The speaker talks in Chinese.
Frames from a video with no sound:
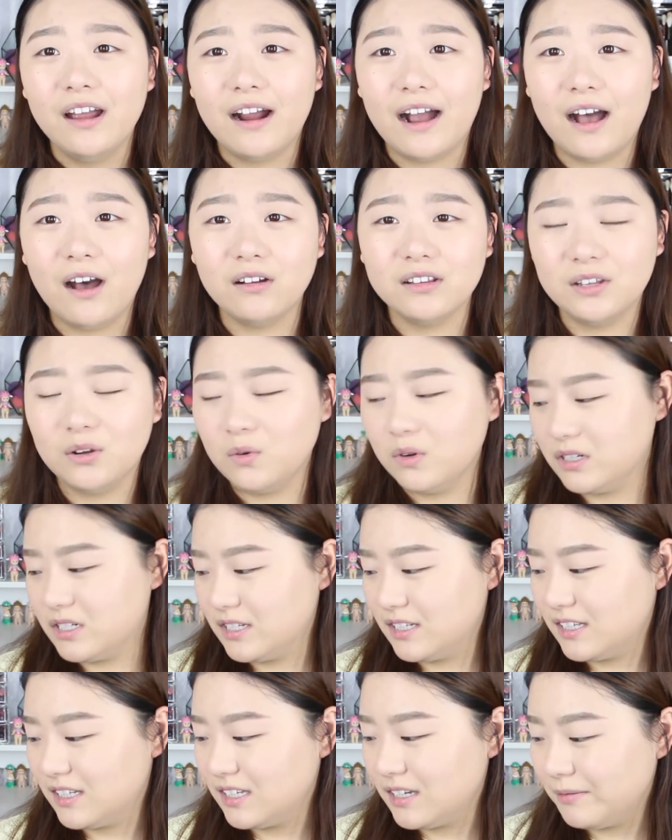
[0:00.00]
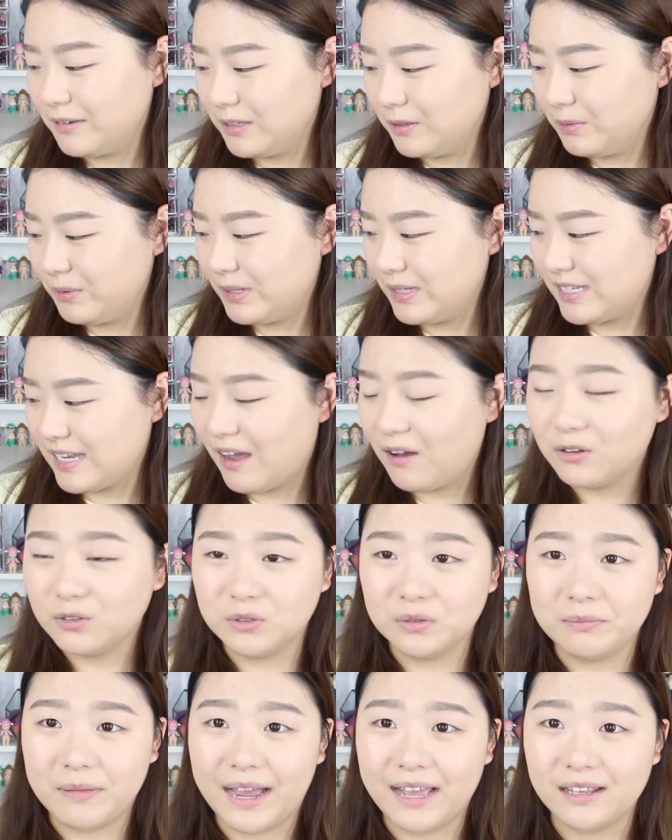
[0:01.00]
然后当我真的特别特别想要
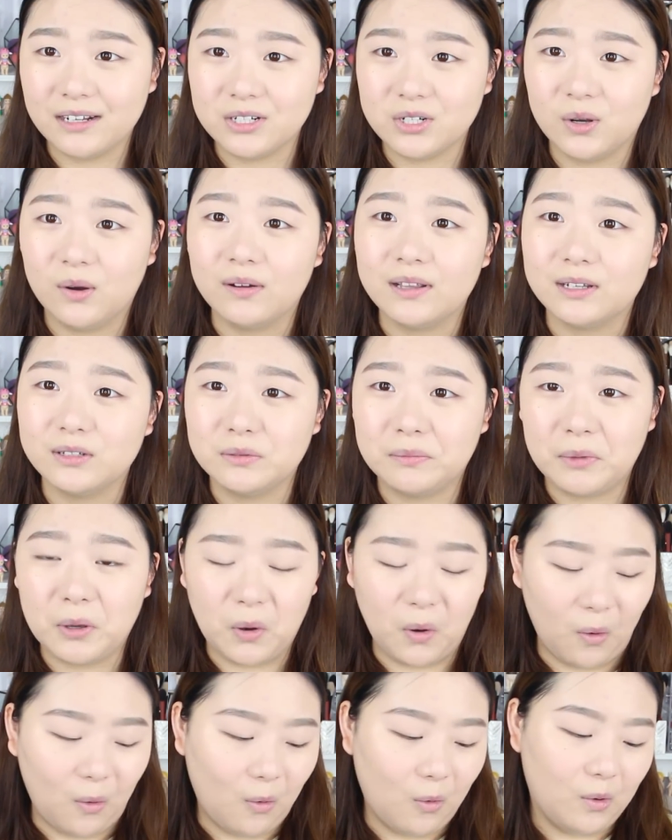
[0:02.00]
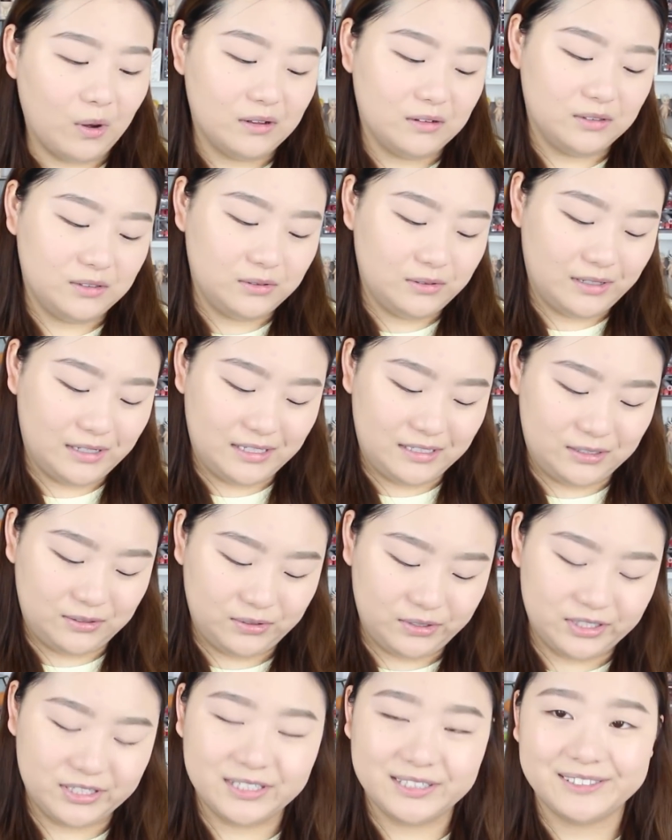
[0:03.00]
去买的时候，它就没有货了，所以
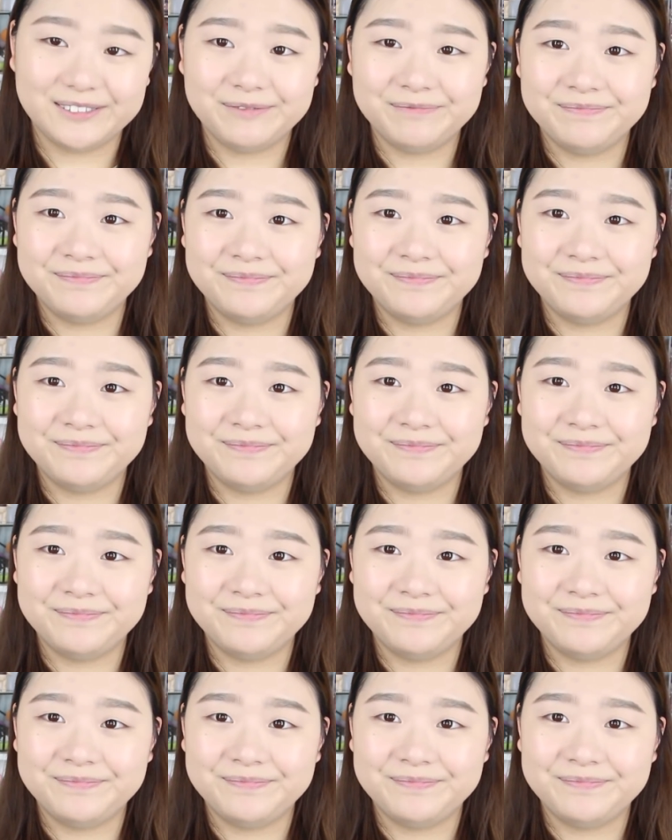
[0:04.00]
就是，